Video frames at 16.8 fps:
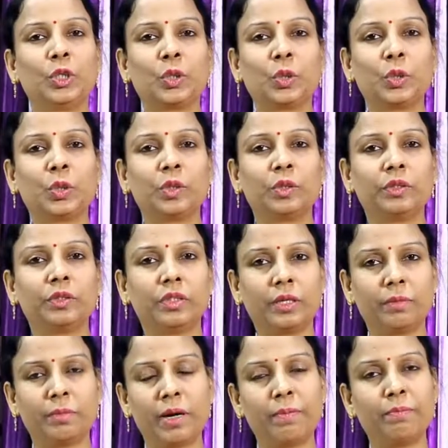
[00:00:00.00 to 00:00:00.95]
तो
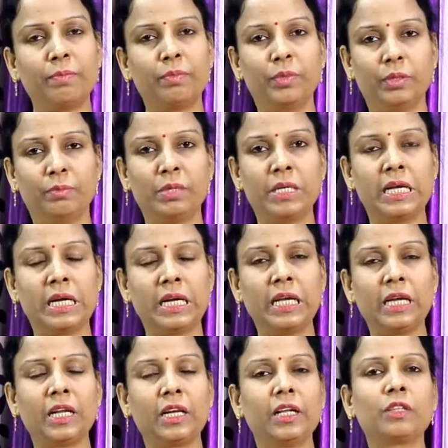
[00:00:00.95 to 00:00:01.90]
जब आप
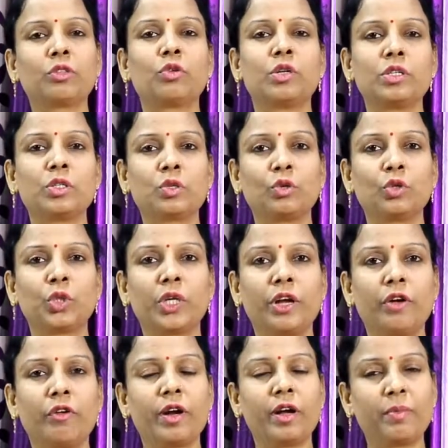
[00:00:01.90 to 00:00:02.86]
बनाने के लिए तुरंत सोच रहे
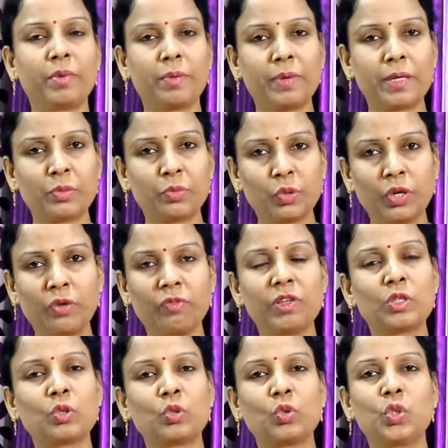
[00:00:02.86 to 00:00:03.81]
आपके पास भुनी
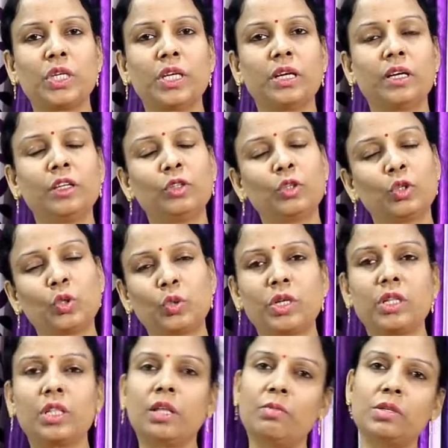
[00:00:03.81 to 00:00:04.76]
हुई सूजी है तो
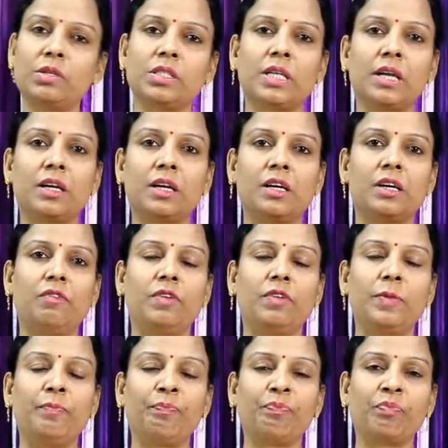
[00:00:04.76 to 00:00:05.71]
तुरंत ही बन जाएगा हलवा
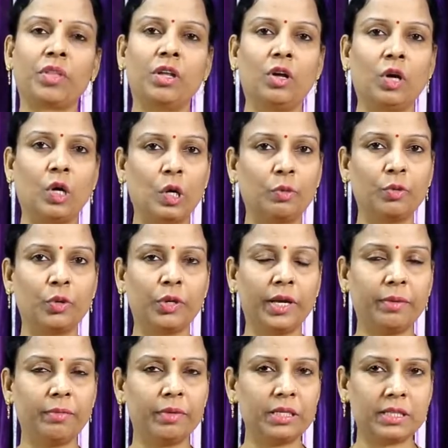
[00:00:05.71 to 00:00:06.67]
और
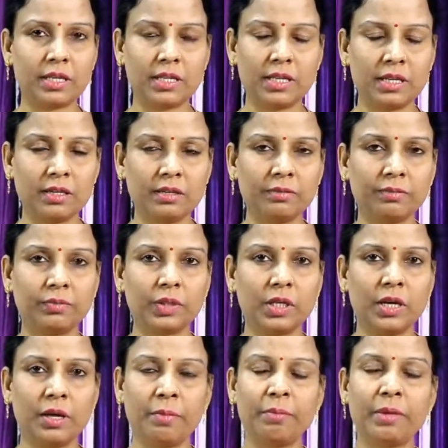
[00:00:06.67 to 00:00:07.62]
भुनने में ज़्यादा
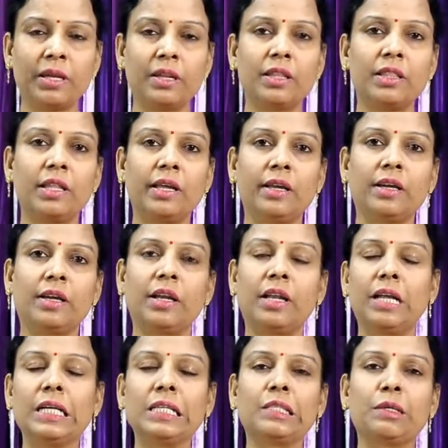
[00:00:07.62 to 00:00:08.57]
मेहनत नहीं करनी
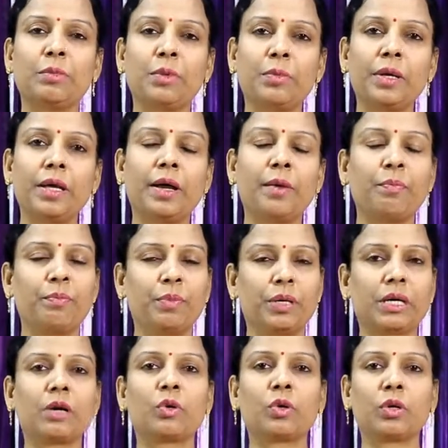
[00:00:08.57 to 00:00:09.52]
है जब भी आप
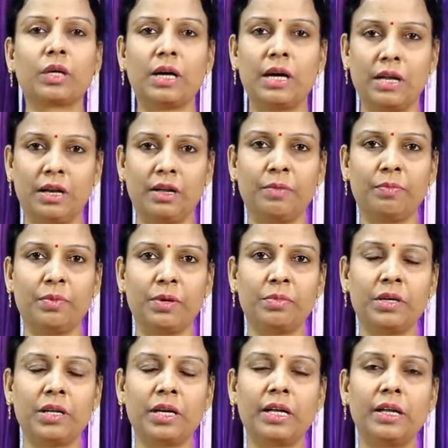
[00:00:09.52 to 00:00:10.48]
खाना अपना
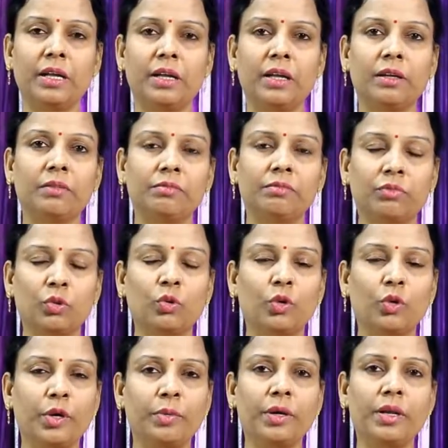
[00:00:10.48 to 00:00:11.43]
बना रहे हैं
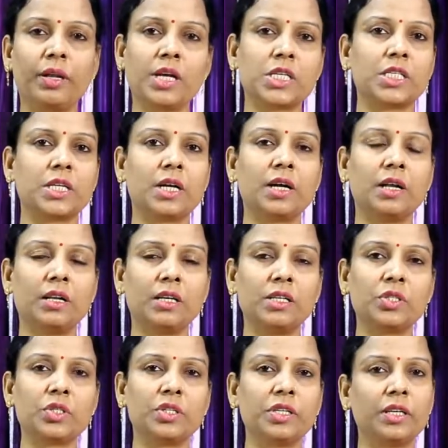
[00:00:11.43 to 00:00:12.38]
कोई भी नाश्ता
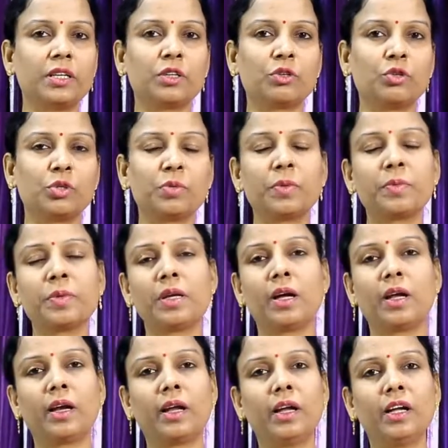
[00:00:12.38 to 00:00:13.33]
लंच डिनर कुछ भी
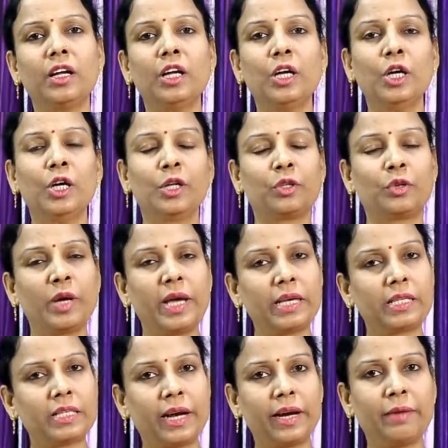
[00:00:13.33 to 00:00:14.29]
बना रहे हैं तो
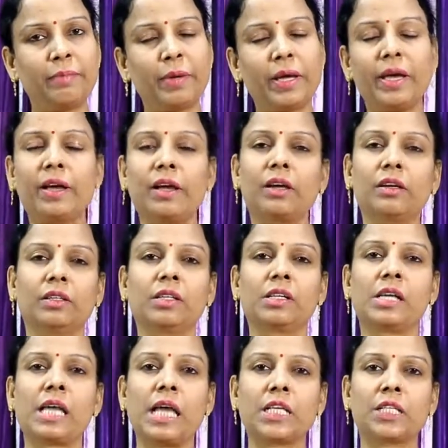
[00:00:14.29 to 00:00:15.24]
एक साइड पे
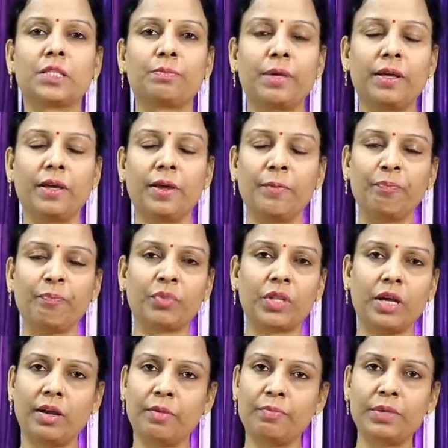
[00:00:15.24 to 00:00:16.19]
एक गैस पे
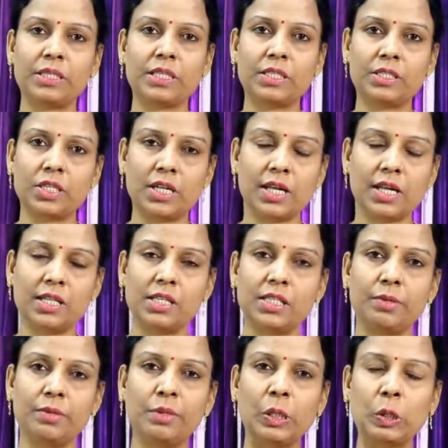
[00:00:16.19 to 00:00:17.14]
आप इसे चढ़ा
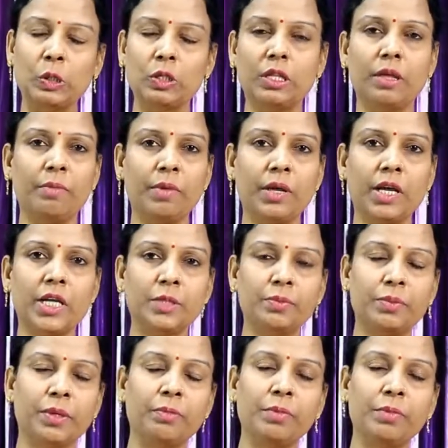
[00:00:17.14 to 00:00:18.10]
दीजिए बिल्कुल धीमी आंच
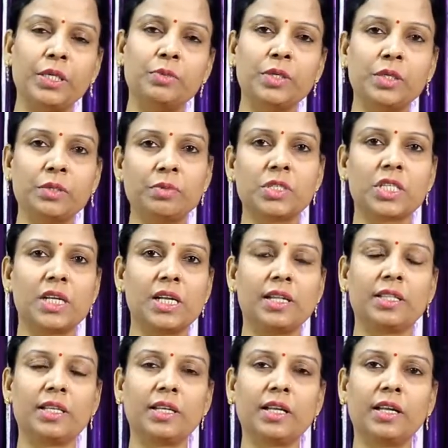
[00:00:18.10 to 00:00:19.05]
पे बीच बीच में
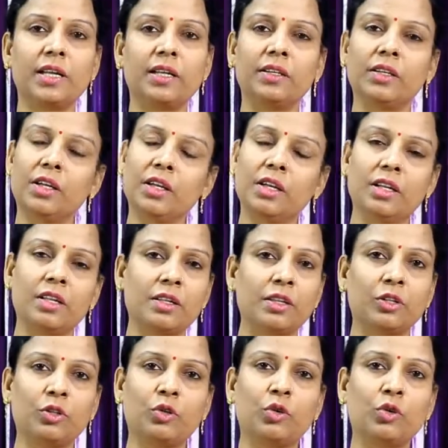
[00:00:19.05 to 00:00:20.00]
चलाते रहिए
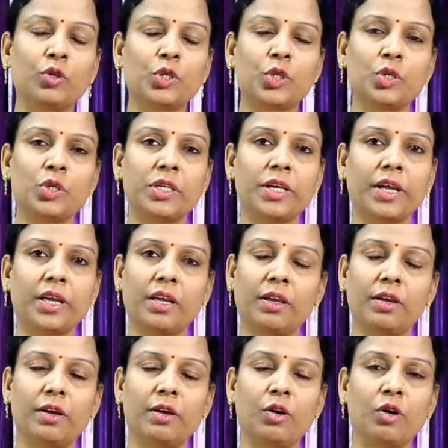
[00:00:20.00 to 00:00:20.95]
तो रोस्ट हो जाएगी
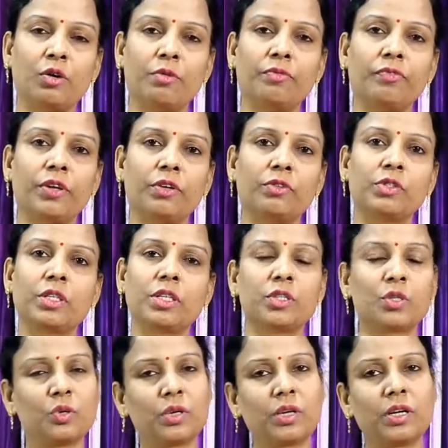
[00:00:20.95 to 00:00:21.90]
और फिर उसे
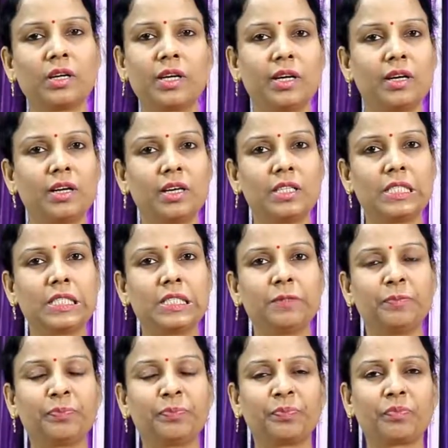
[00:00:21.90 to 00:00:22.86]
स्टोर करके रख लीजिए
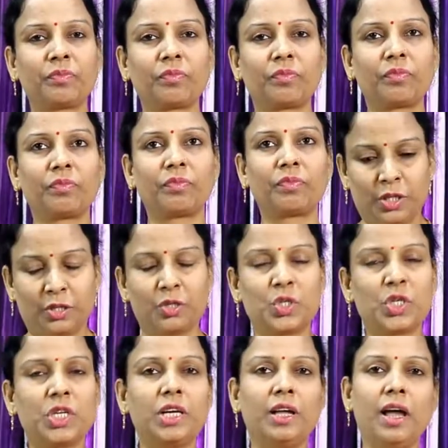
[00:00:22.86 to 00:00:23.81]
तो
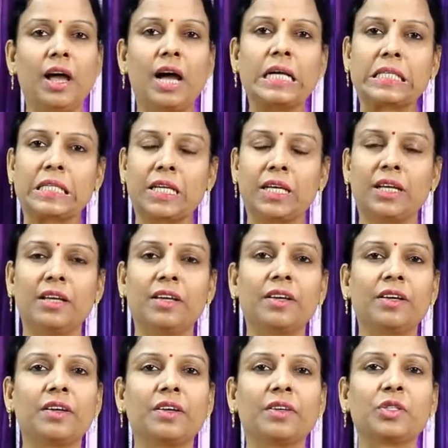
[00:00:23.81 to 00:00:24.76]
चलिए आज की
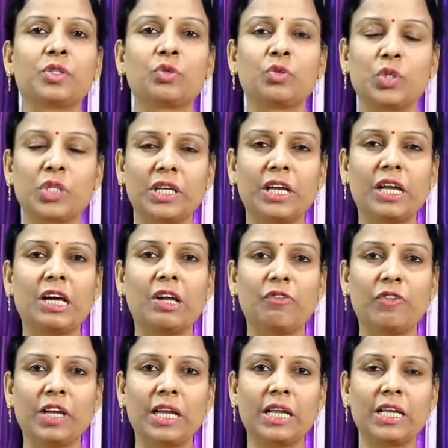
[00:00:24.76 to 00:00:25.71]
सूजी के
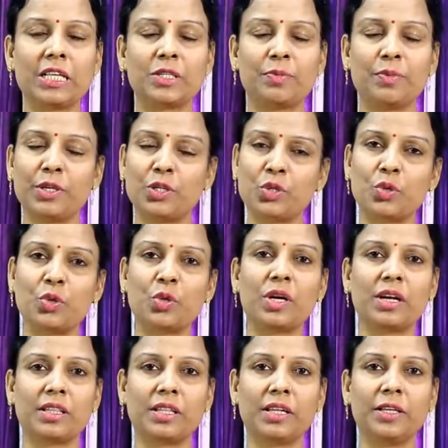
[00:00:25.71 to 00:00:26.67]
हलवे की रेसिपी शुरू
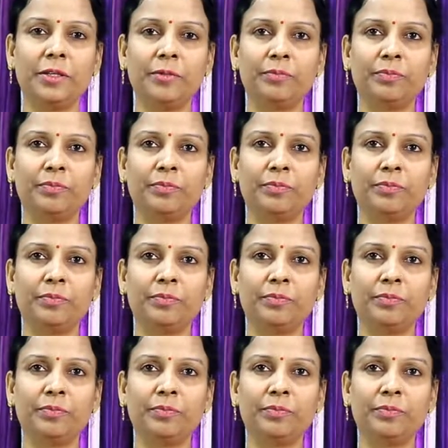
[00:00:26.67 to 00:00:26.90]
करते हैं